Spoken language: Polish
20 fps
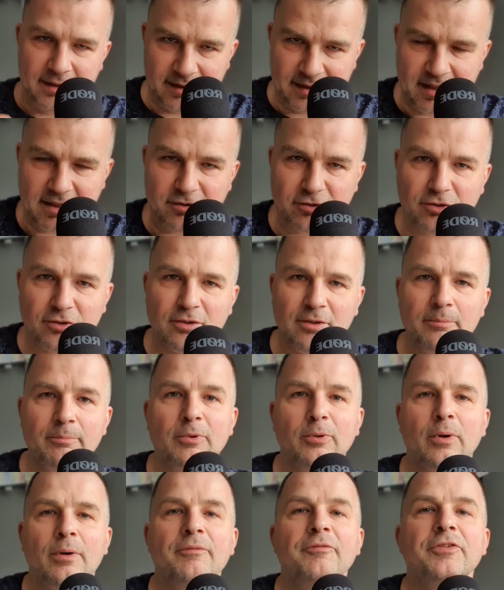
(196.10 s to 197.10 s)
też
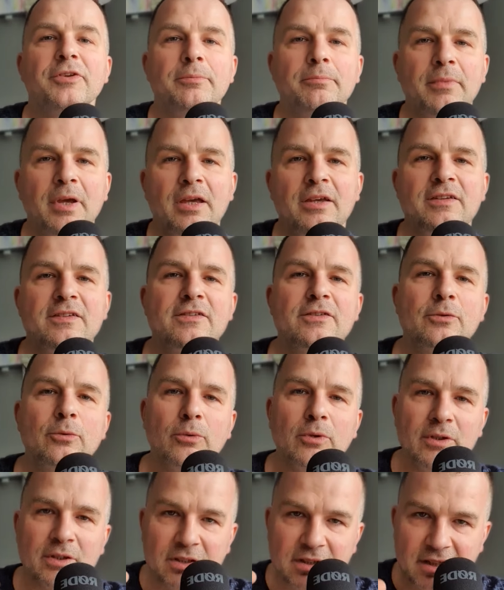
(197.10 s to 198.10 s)
byłem w tym
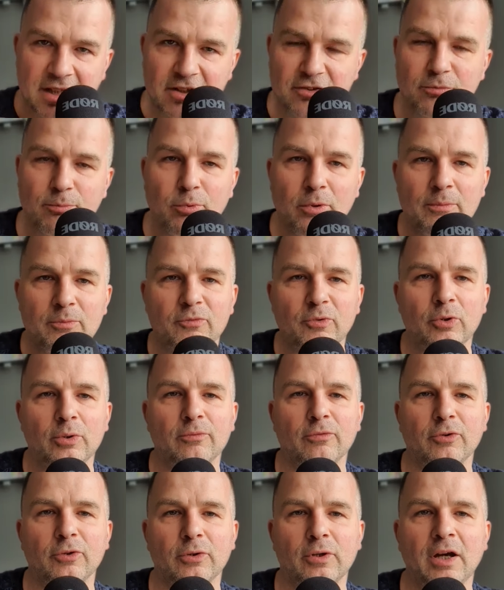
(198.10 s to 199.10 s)
miejscu, też byłem
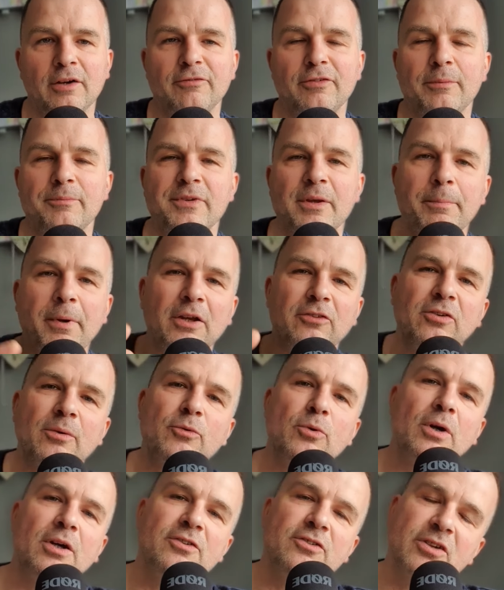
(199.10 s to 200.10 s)
drugim fotografem. Zapraszam,
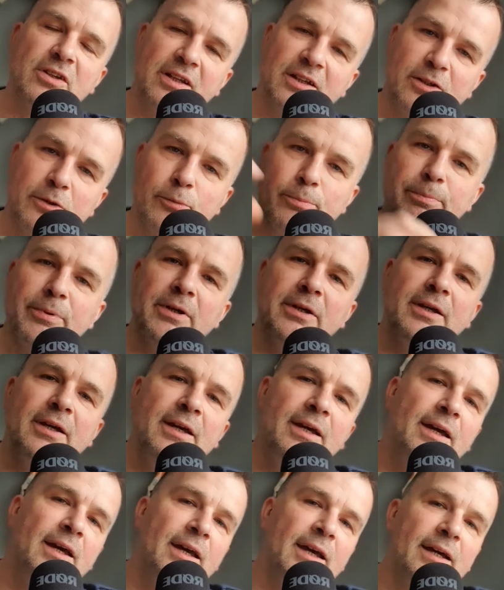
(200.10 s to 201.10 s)
słuchajcie, na grupy
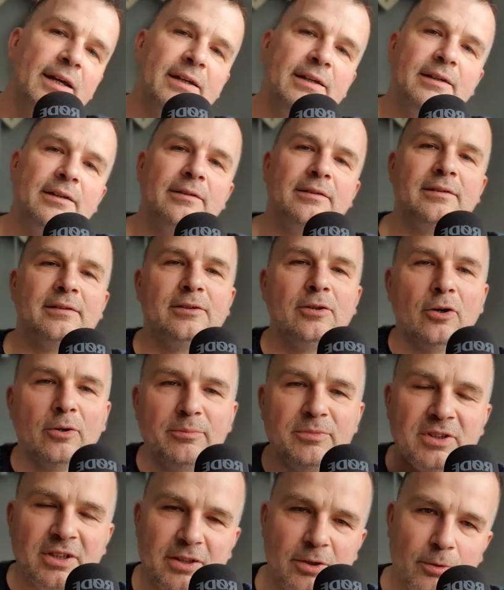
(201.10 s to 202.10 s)
y, do
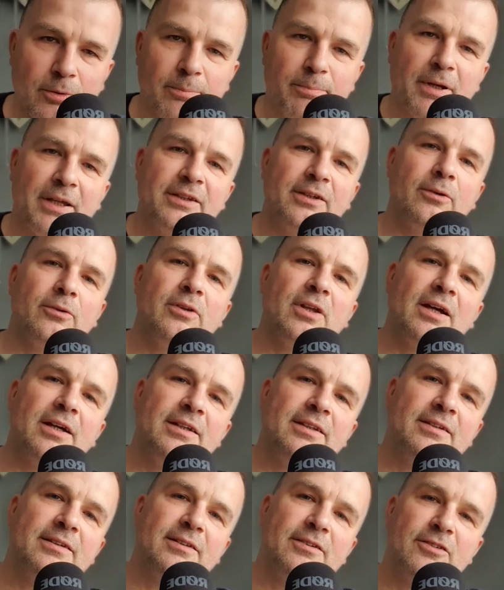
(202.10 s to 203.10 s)
mnie, do
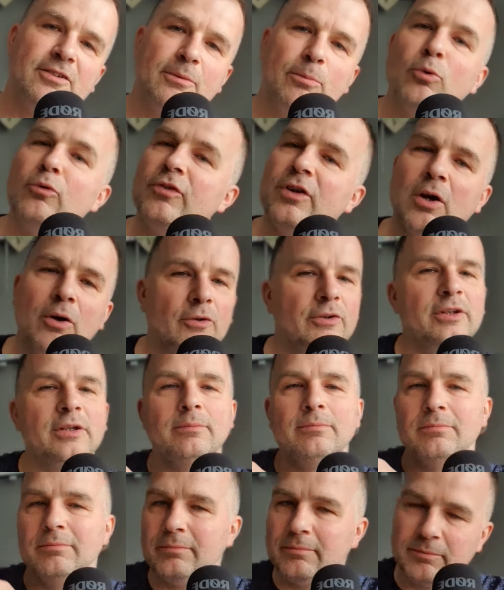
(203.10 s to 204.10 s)
Patronite, gdzie mówię o
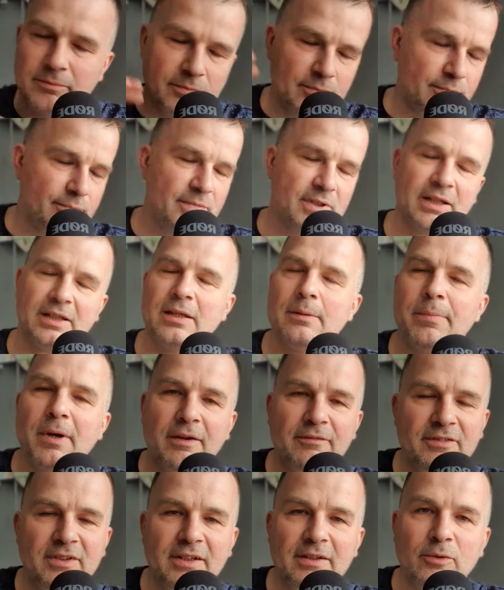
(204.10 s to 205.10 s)
tym tak
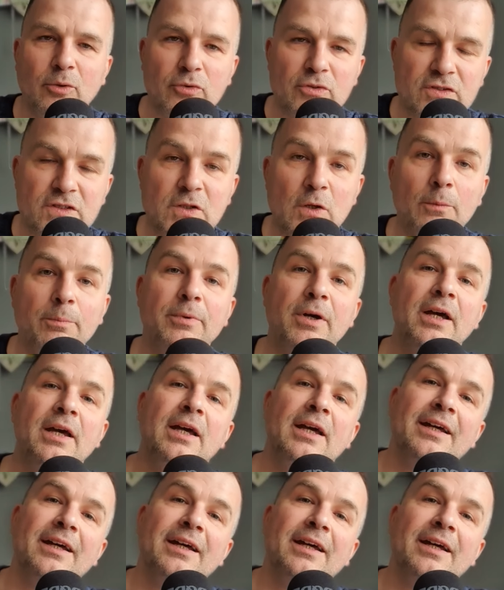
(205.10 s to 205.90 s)
naprawdę non-stop.